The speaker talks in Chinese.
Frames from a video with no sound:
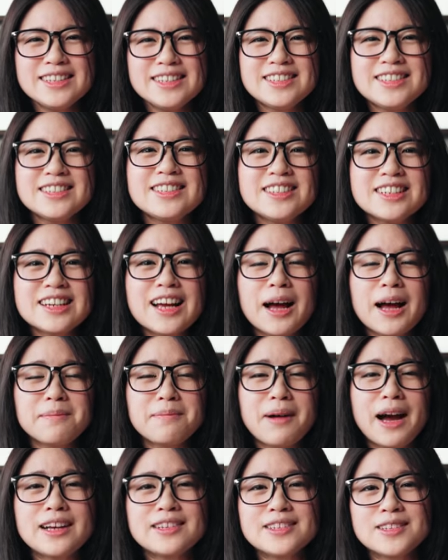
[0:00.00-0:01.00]
试试看
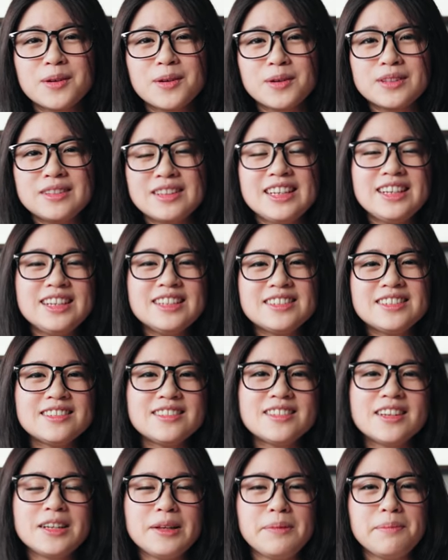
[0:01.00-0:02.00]
拍摄我第一
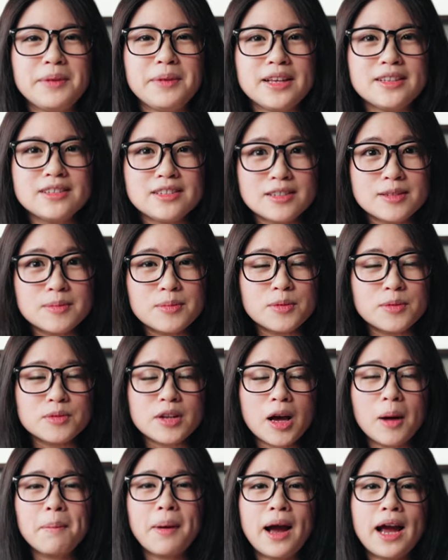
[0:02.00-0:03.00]
支的影片食谱。
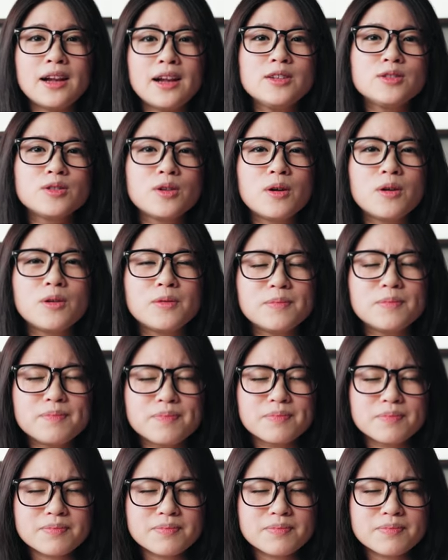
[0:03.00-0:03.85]
然后拍了之后。